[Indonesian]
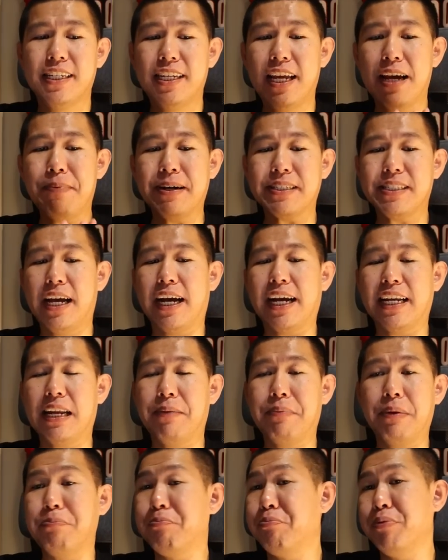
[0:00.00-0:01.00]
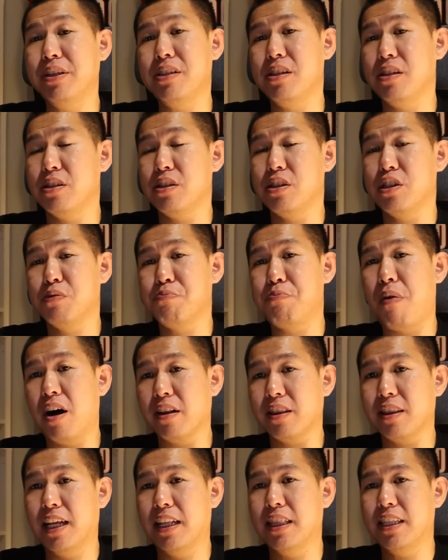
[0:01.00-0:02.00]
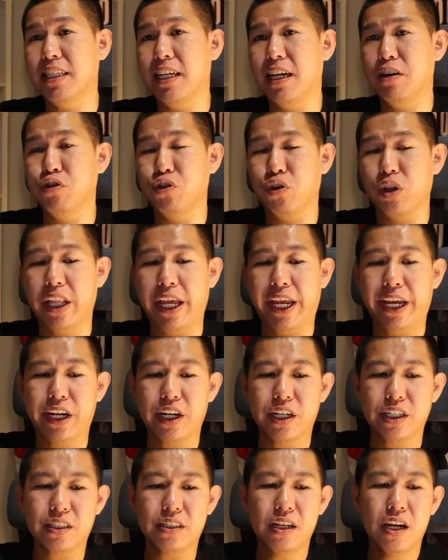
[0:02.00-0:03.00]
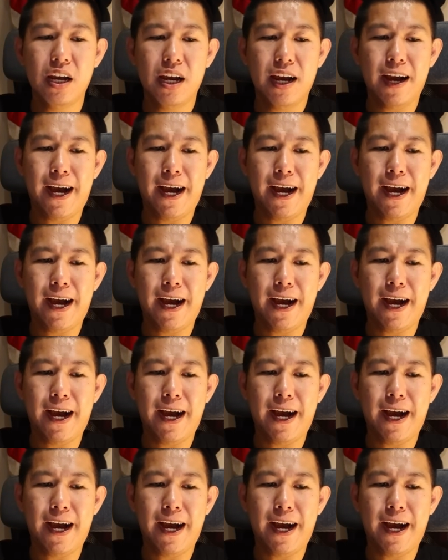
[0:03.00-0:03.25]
dia pasti akan dapat preseason spot nantinya untuk Lakers.